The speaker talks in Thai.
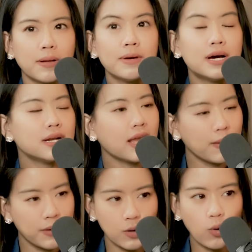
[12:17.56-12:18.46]
ประเมินไง
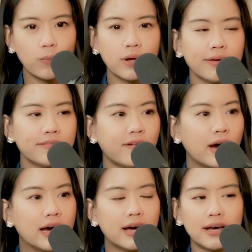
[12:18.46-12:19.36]
พี่หนุ่มเงิน
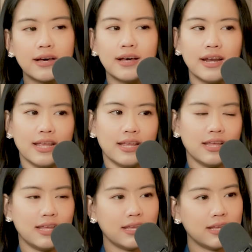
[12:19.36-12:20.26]
เฟ้ออะไรอย่าง
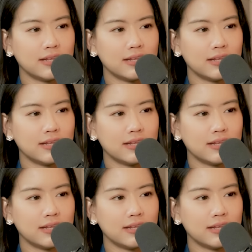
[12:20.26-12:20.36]
นี้